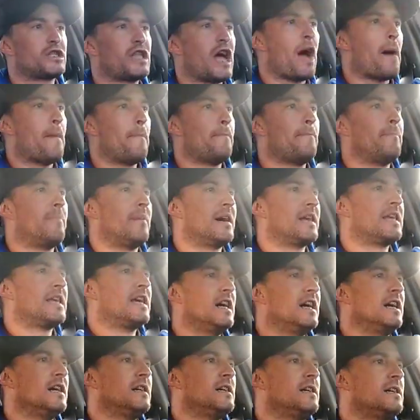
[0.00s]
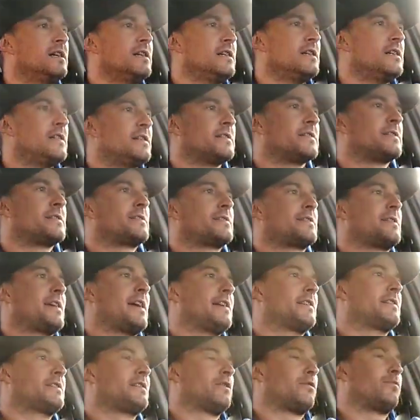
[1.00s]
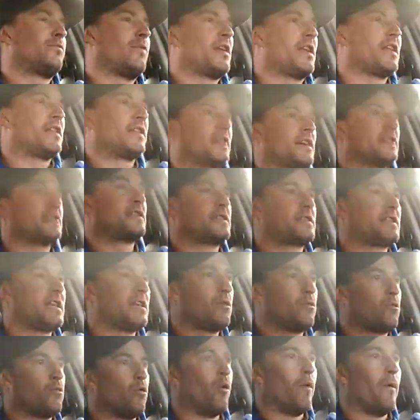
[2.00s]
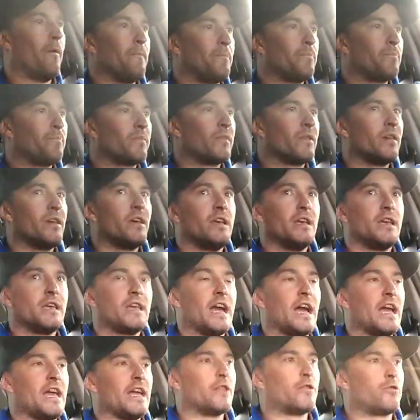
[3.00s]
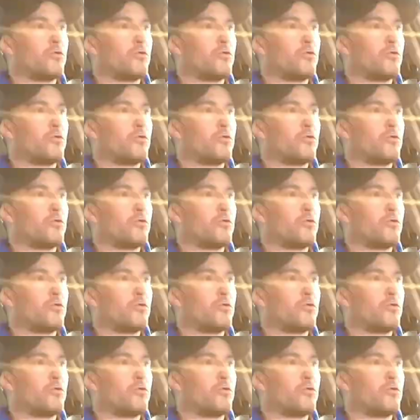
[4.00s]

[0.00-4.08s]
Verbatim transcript: da manhã. 7h45. E aí,